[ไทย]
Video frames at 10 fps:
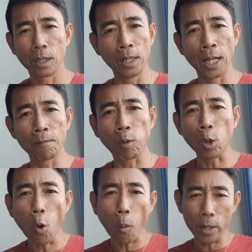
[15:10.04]
เงินบน
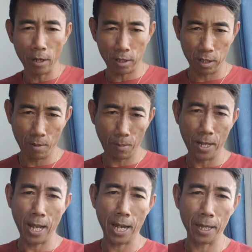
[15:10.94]
โลกไปนี้ก็ซื้อมันไม่
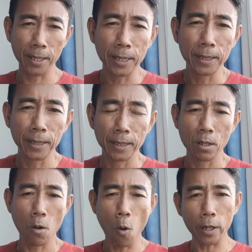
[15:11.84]
ได้
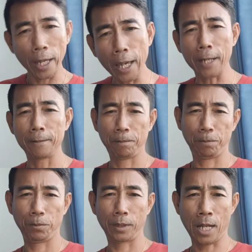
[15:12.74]
โอเค
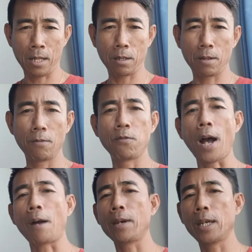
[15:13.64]
งั้น ฝา
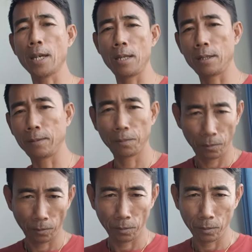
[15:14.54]
กไว้แค่นี้
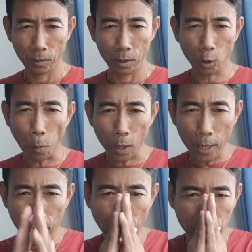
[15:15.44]
จบแค่
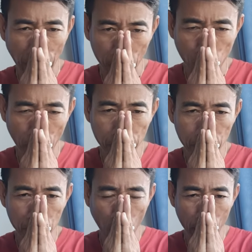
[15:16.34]
นี้ครับสาธุครับ
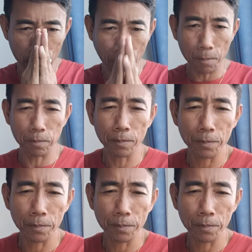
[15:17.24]
สวัสดีครับ